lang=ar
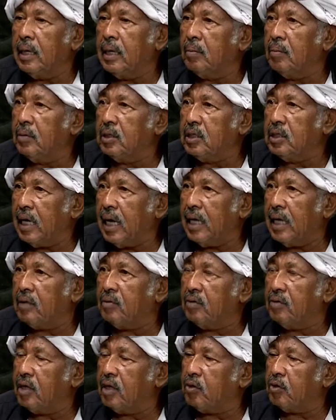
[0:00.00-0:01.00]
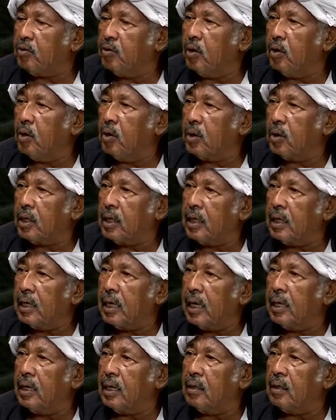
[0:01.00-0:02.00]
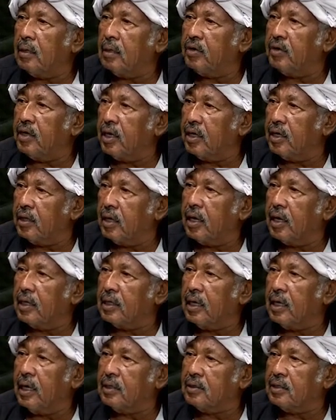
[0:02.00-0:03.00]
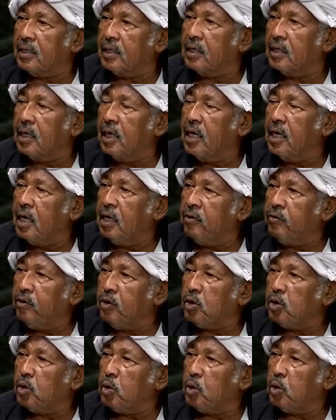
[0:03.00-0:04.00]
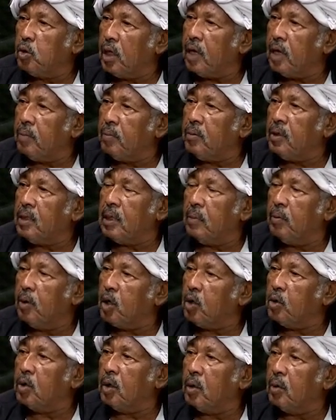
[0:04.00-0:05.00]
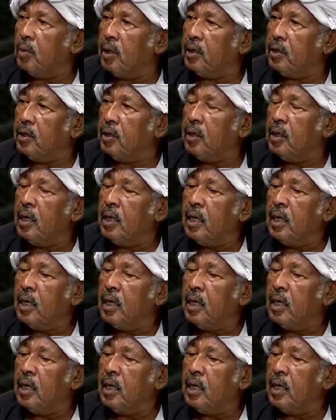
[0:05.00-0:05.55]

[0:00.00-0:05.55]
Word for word: المجاعات في دارفور خلال الفيضانات اللي حصلت نعم. في السودان من 88 نعم.